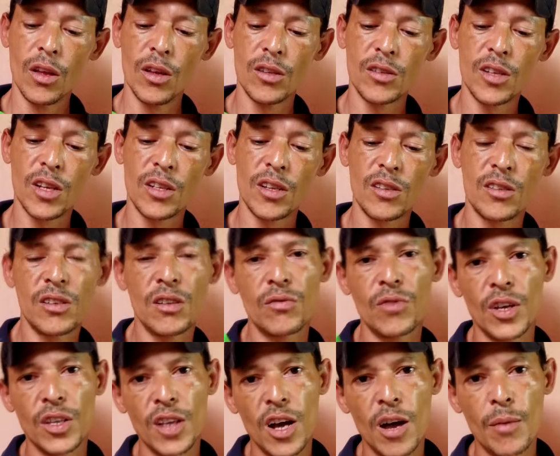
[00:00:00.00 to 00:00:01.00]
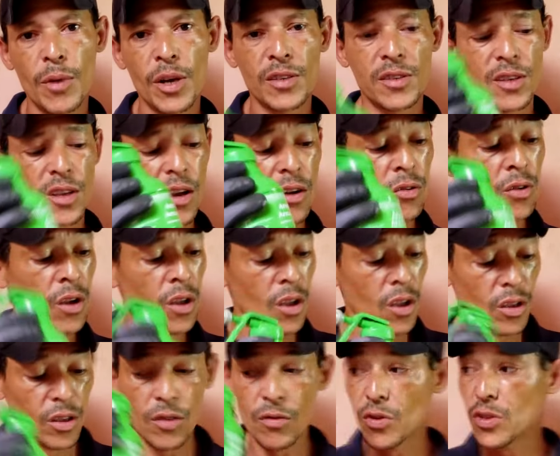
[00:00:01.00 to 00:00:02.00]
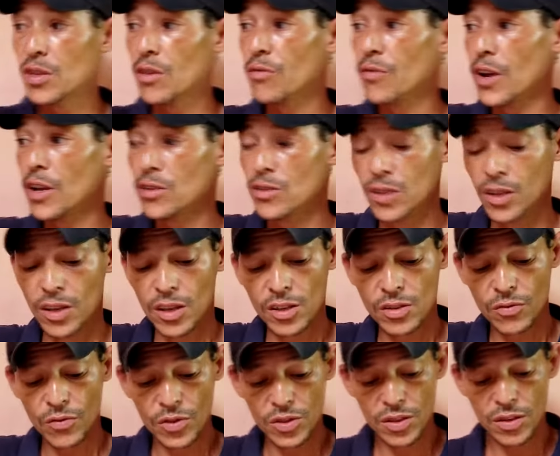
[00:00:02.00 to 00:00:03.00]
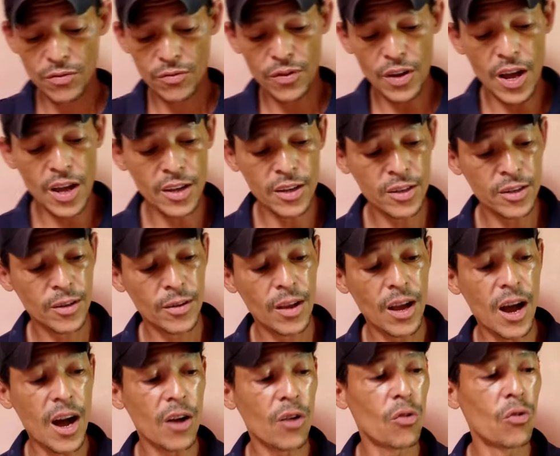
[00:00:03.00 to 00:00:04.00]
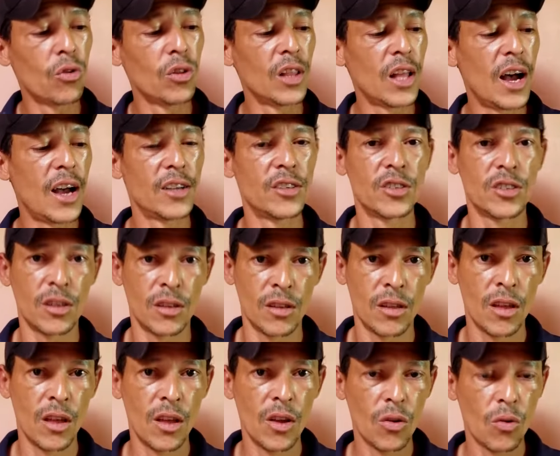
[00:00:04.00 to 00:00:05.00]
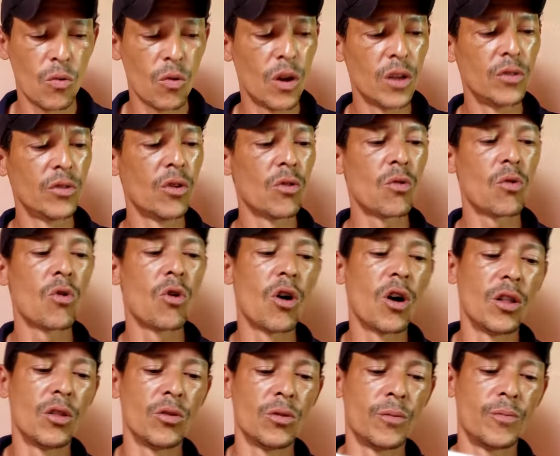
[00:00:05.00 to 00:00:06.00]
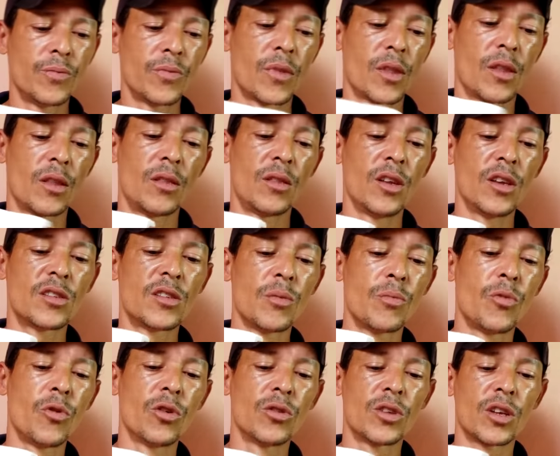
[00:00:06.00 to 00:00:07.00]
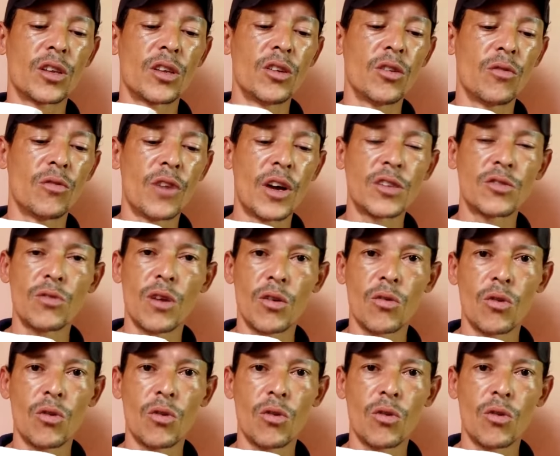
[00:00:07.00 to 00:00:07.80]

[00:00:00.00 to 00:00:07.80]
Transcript: Esse adesivo é da Armacel que você faz o seguinte, você faz a colagem. Quando eu colo nesse ponto aqui, eu faço uma